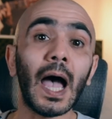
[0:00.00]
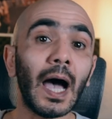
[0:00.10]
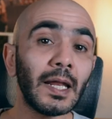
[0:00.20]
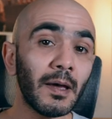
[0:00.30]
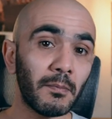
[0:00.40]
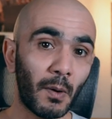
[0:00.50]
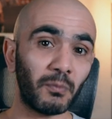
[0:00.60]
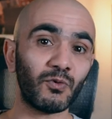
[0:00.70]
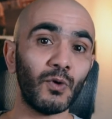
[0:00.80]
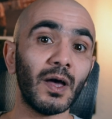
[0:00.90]
انا
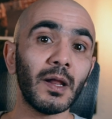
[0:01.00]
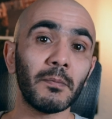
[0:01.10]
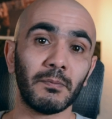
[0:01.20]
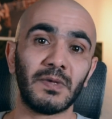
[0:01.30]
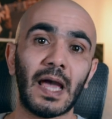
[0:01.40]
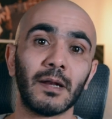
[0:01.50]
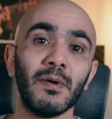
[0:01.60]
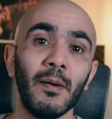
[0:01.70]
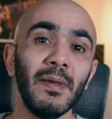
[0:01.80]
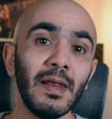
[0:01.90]
مبسوط انا يعني
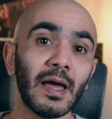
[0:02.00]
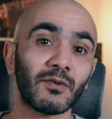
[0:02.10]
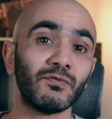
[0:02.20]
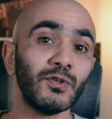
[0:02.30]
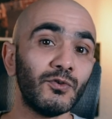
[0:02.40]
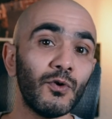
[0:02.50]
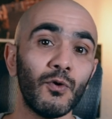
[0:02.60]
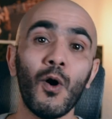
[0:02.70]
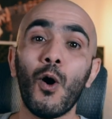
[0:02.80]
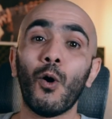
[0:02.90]
بعمل لك فيديو